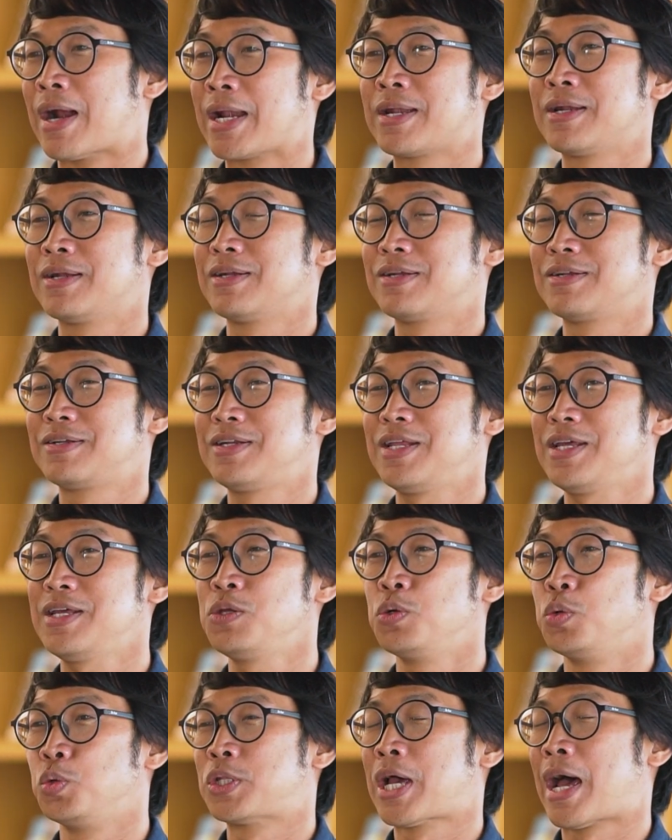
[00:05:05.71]
รัฐที่
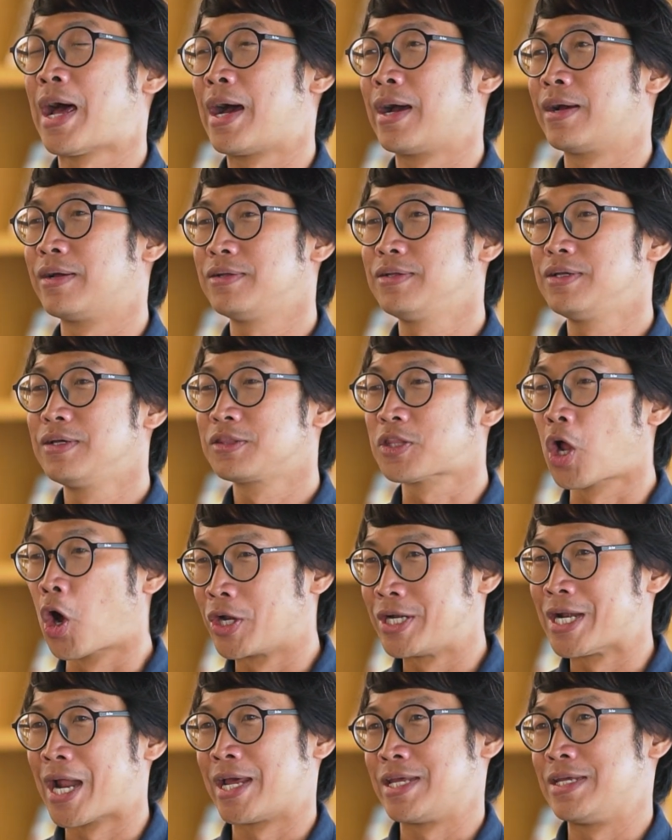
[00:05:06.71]
อยู่ทางตอ
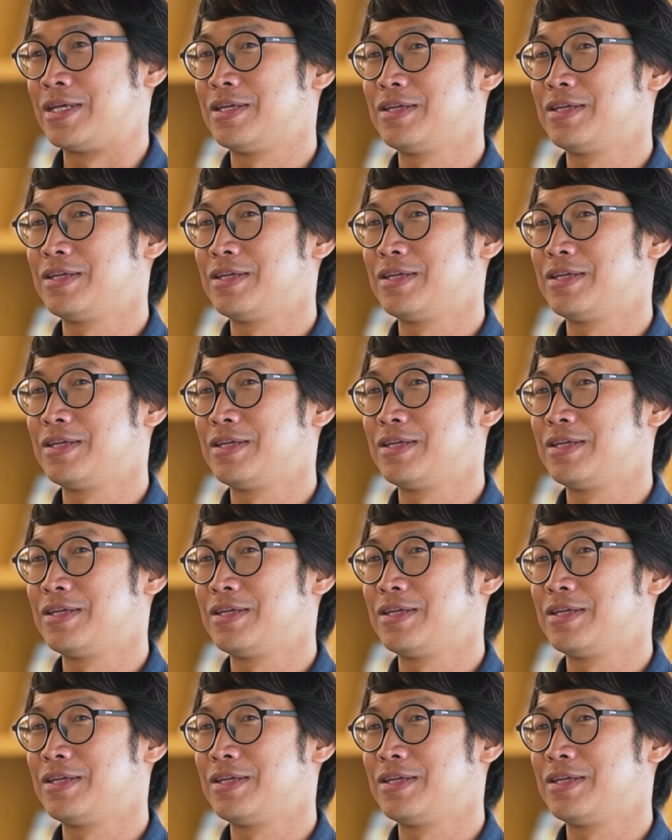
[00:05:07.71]
นใน